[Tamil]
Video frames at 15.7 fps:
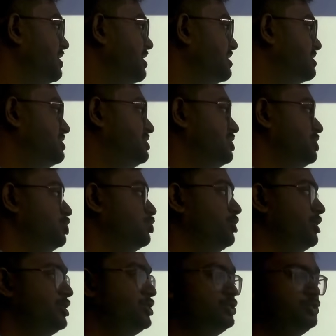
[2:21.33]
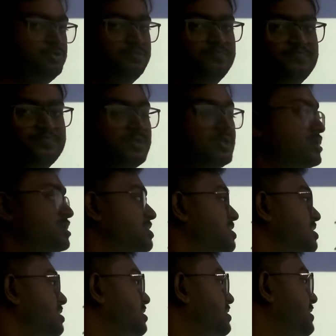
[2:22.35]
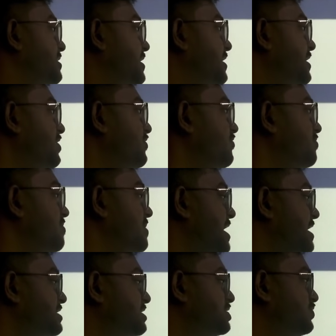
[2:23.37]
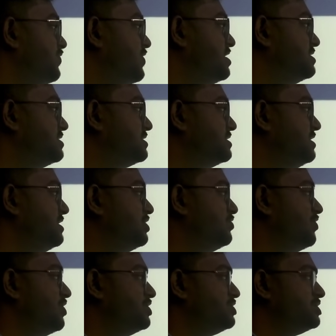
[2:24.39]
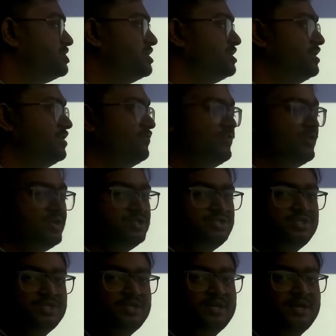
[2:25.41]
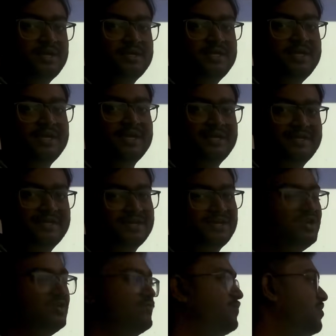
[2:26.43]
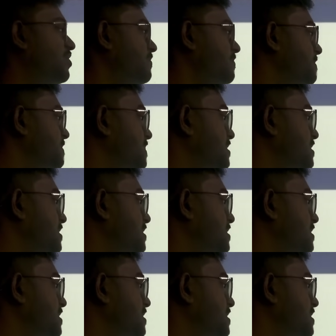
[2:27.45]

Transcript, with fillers: நெக்ஸ்ட் யூனிட் டூ டெரைவ் மேக்ஸ்வெல்ஸ் ஈக்குவேஷன் இன் டிஃப்ரென்ஷியல் அண்ட் இன்டகரல் ஃபார்ம்